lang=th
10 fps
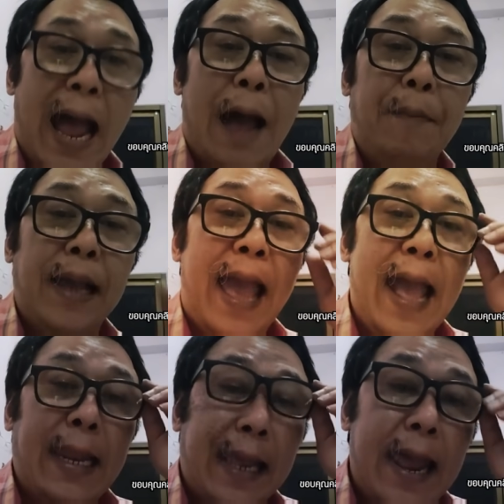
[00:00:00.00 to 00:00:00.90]
ถาม
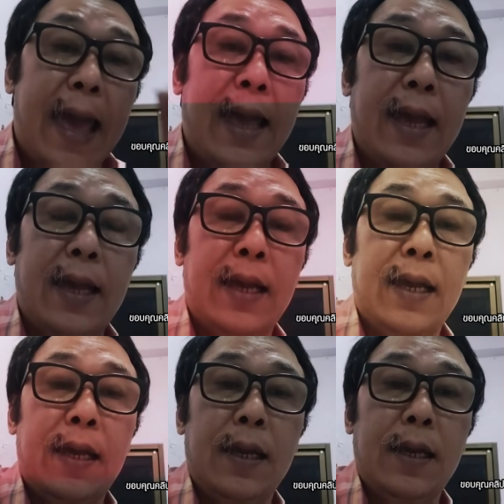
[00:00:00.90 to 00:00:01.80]
แค่นี้แหละ
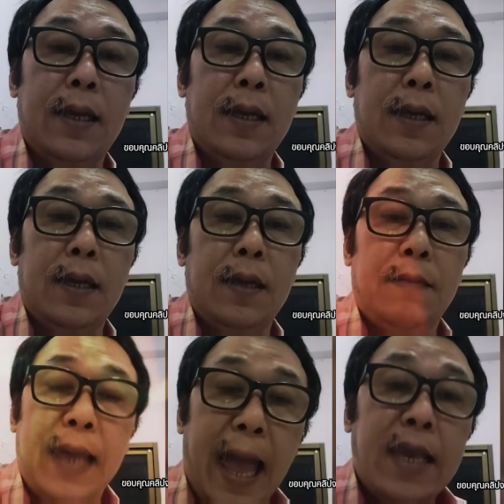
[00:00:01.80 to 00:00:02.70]

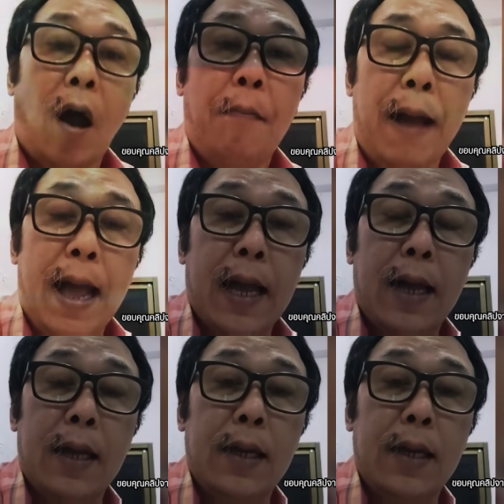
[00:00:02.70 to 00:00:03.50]
มีใครยอมมั่ง